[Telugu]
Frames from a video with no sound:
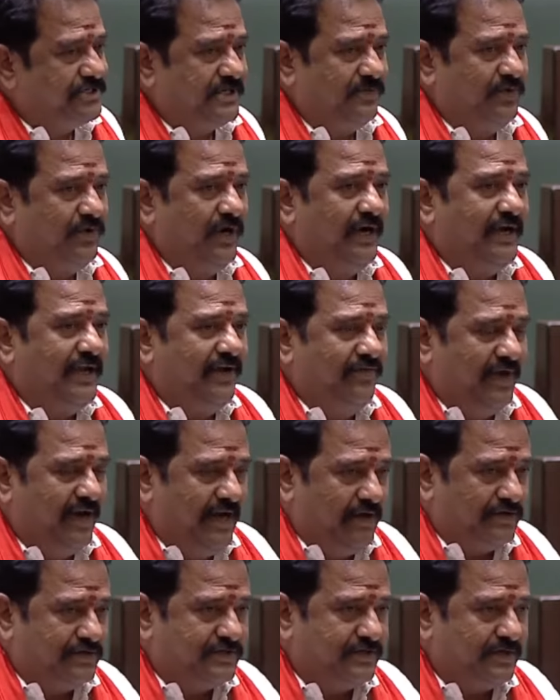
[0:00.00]
ఇష్టం ఉన్నట్టే
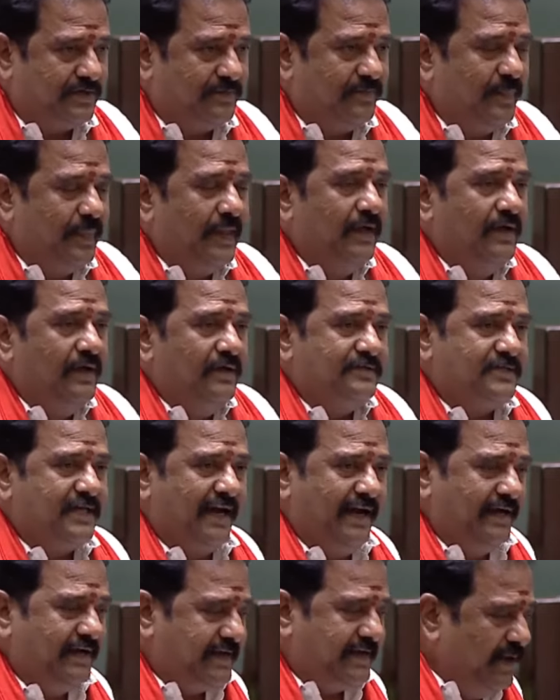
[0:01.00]
వెళ్ళి వస్తున్నాం
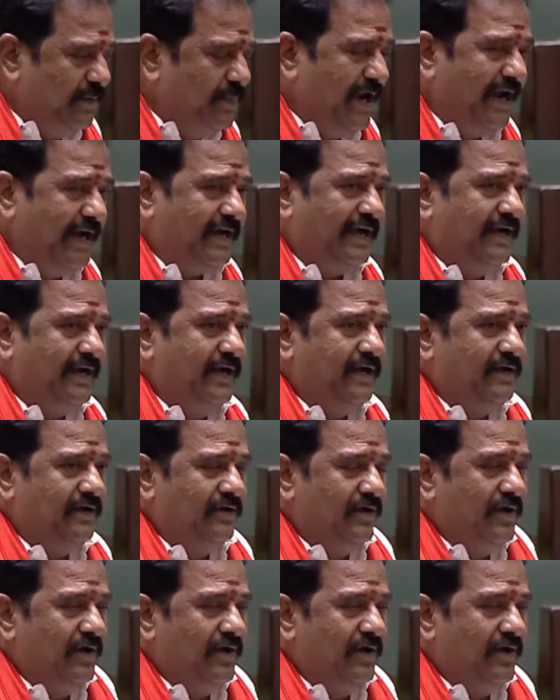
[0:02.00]
సరే టీ బ్రేక్ అని